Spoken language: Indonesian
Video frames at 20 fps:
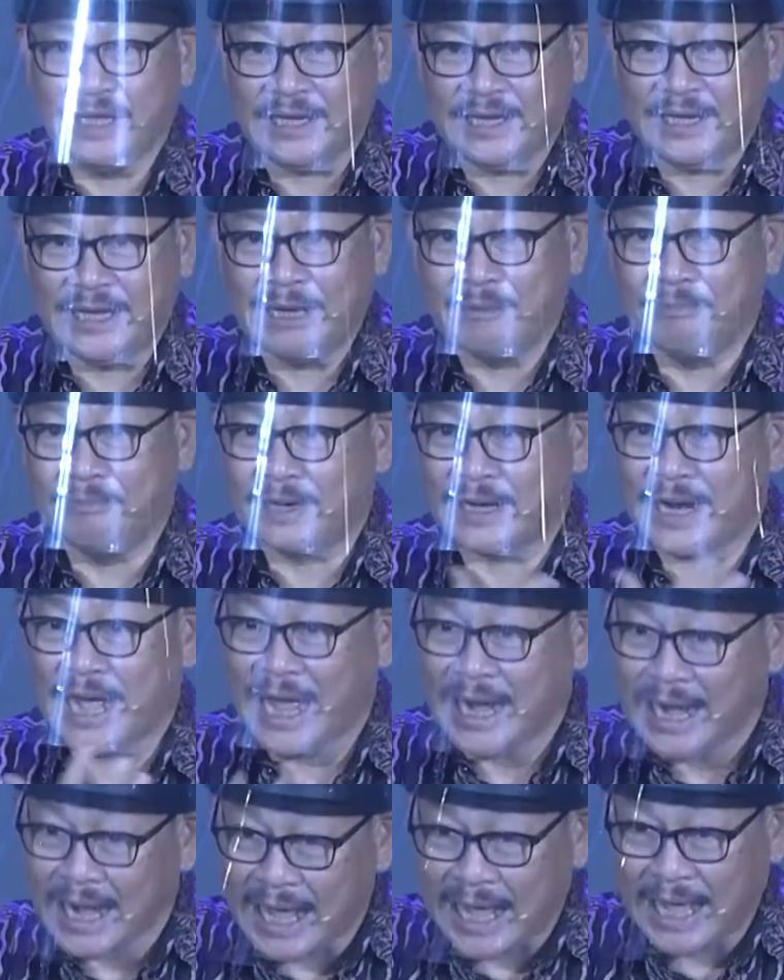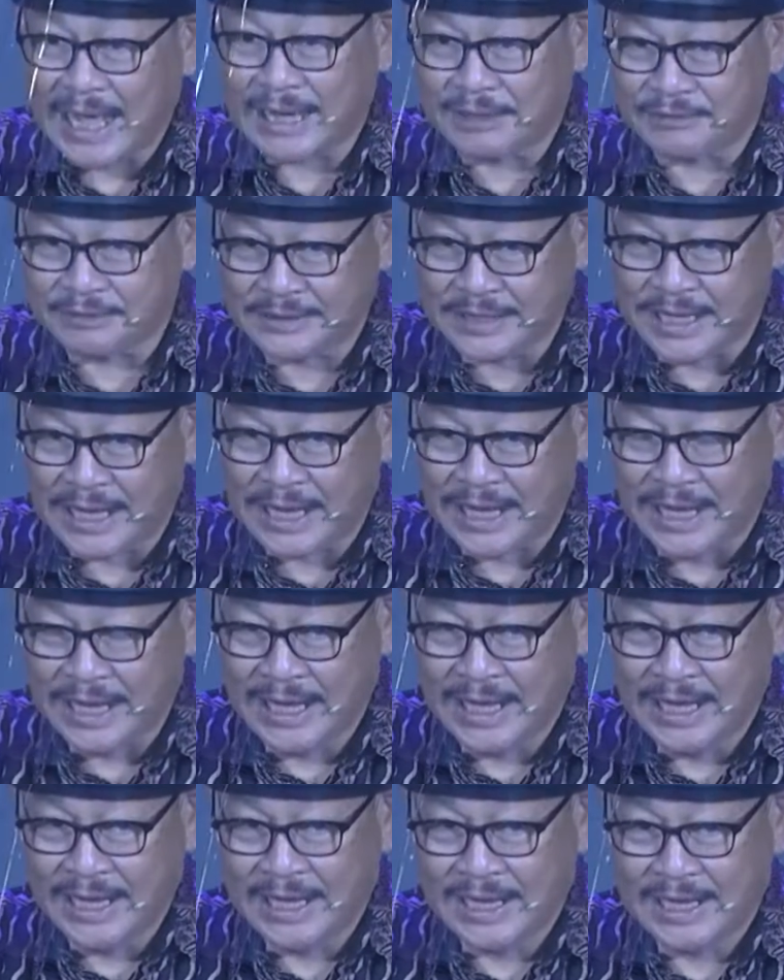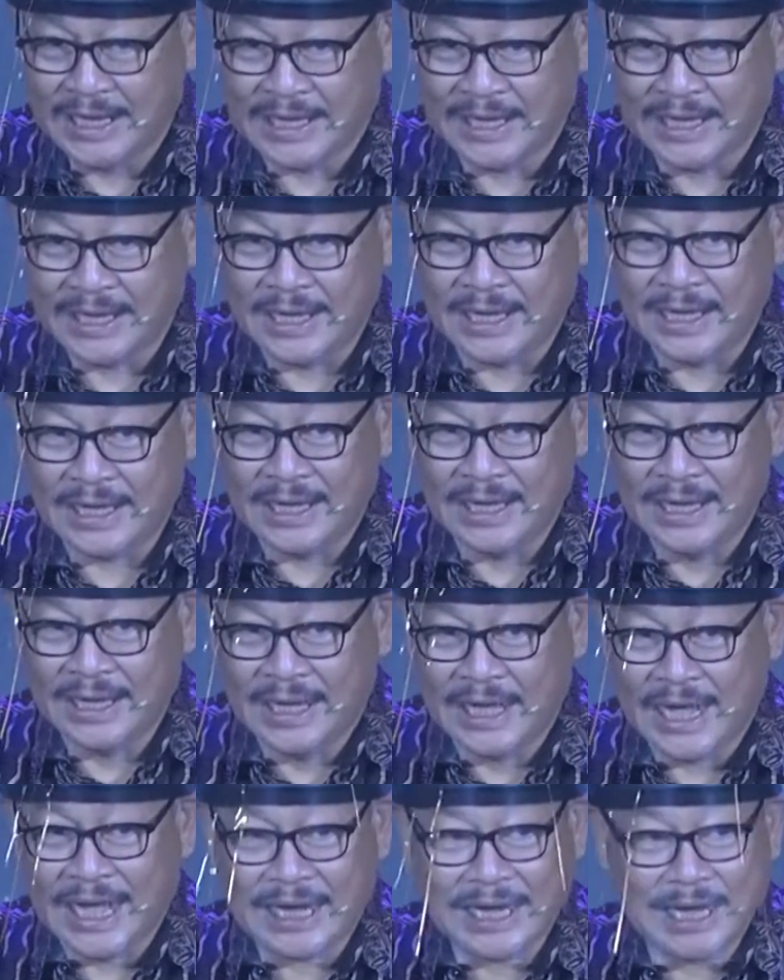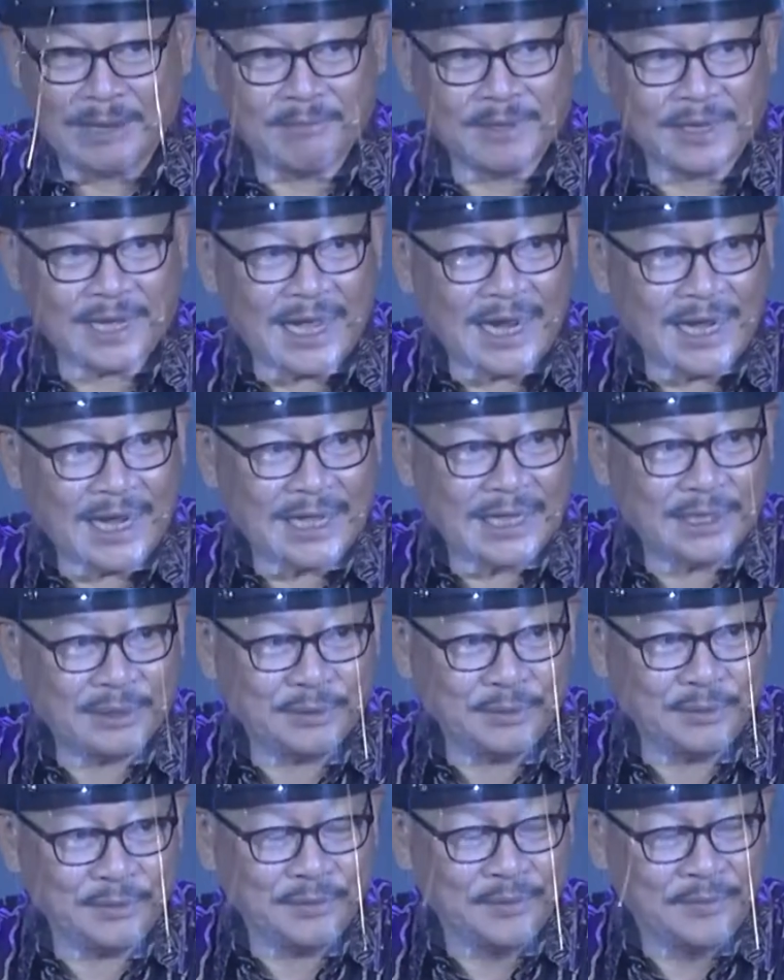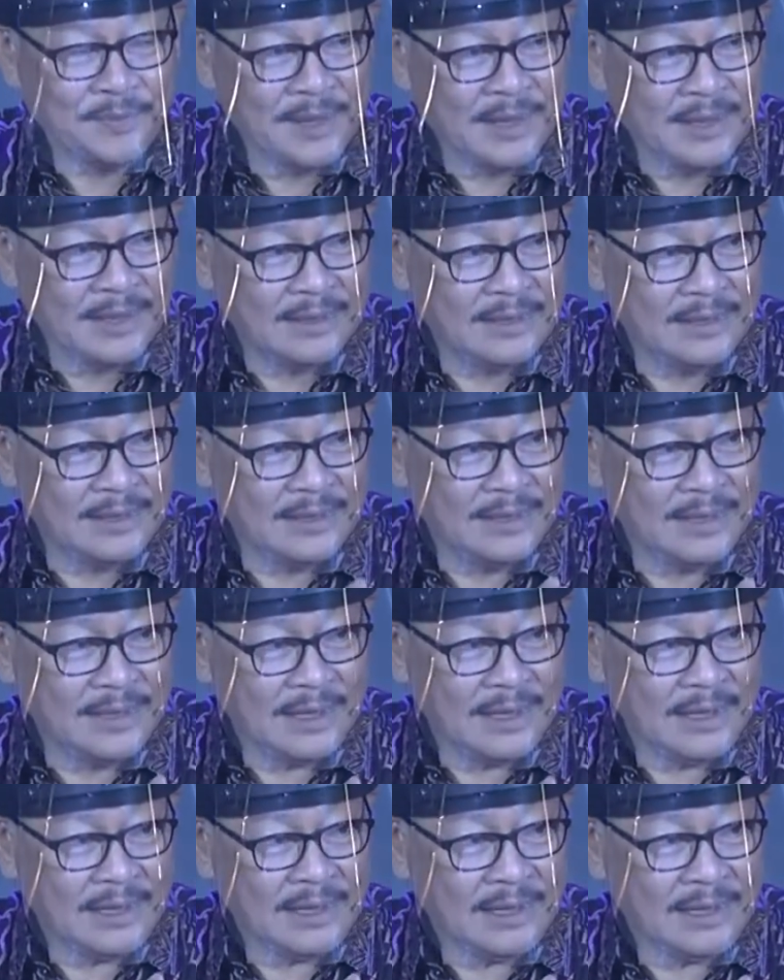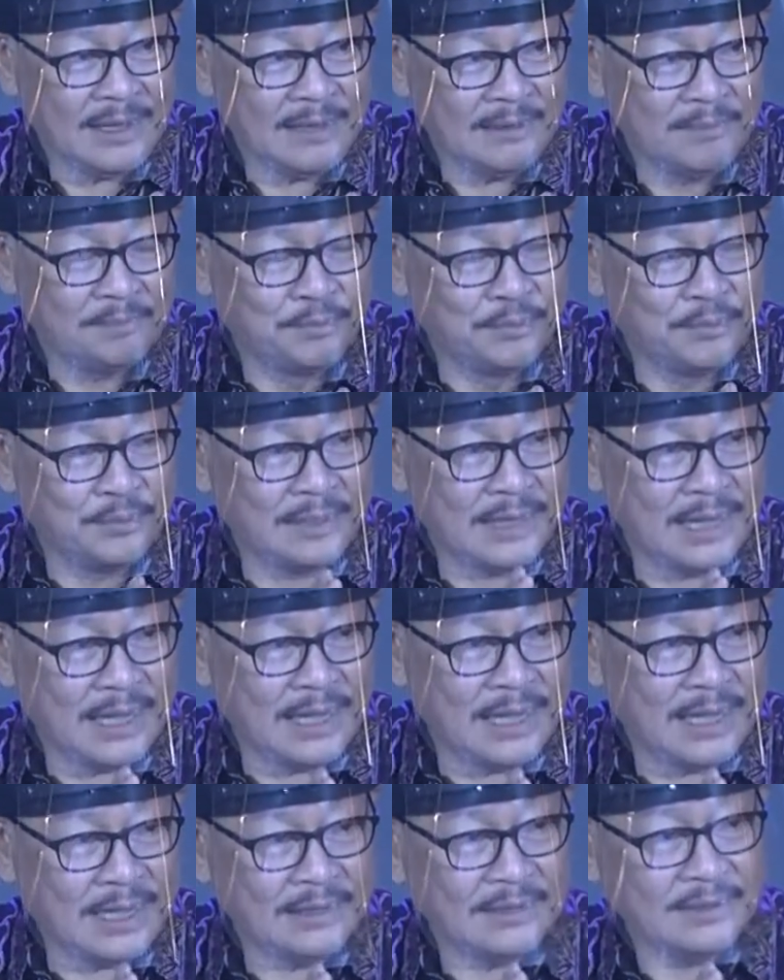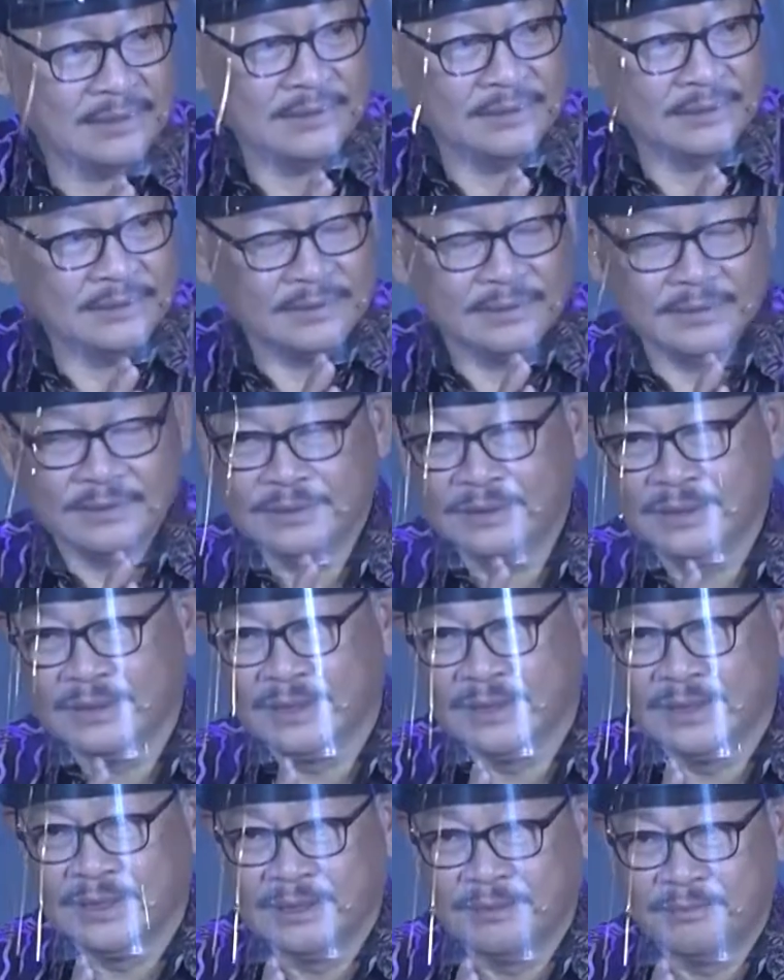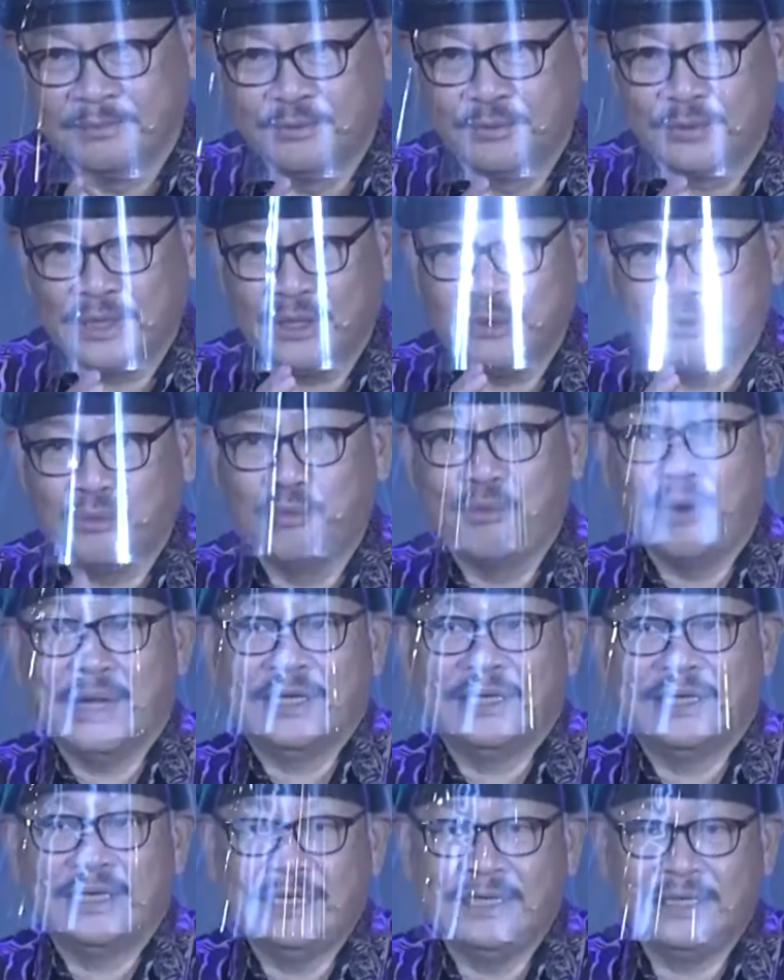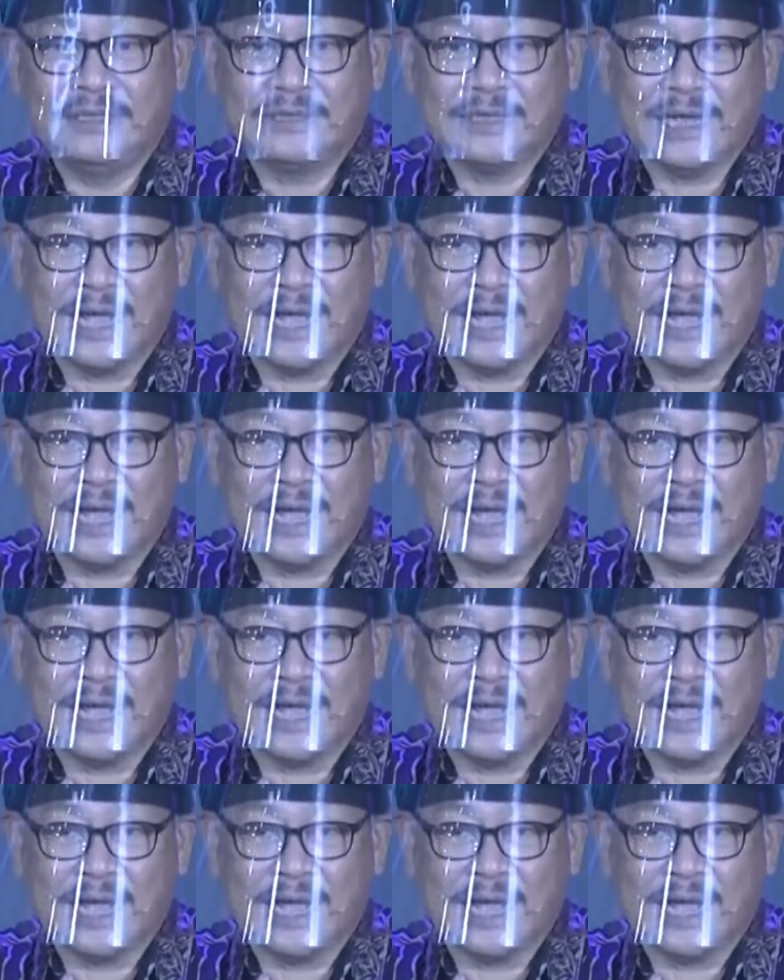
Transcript: dei gambar Allah harusnya Ya, gambar Allah itu dia bukan bukan kuat di